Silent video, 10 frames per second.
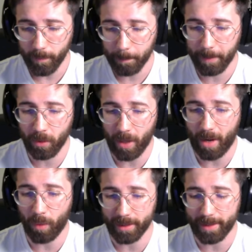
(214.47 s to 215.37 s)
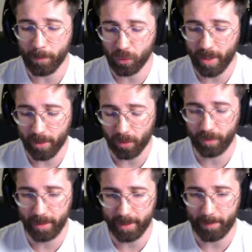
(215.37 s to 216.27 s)
Pero aguantamos una
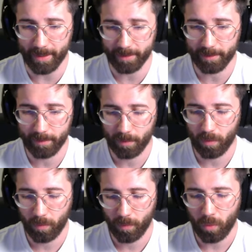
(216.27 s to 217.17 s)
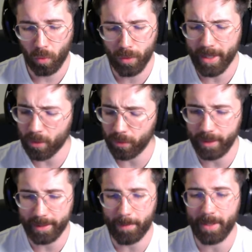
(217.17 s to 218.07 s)
rondita más. Una
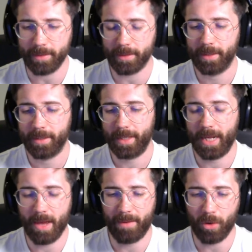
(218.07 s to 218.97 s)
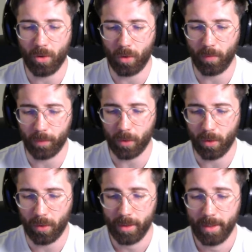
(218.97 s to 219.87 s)
rondita más y ya vamos con
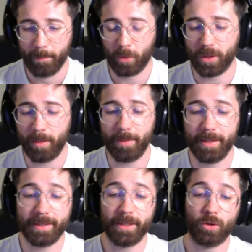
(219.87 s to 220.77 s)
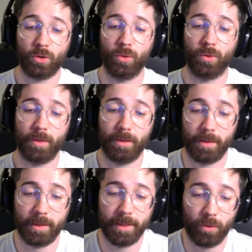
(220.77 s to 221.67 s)
todo. Posiblemente su
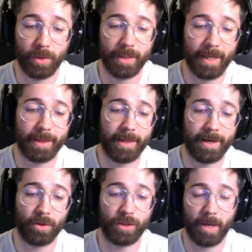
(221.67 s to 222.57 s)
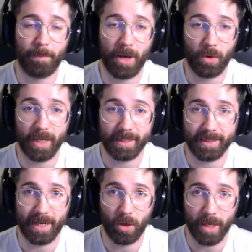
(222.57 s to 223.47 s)
eh, duende lanzadardos y el mago ahora
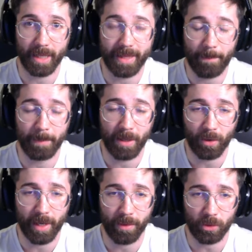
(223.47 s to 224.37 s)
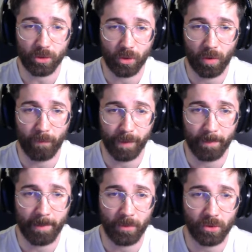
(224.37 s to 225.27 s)
sean los que están mejorados.
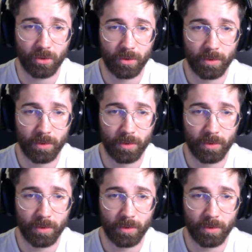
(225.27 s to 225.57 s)
Confirmamos.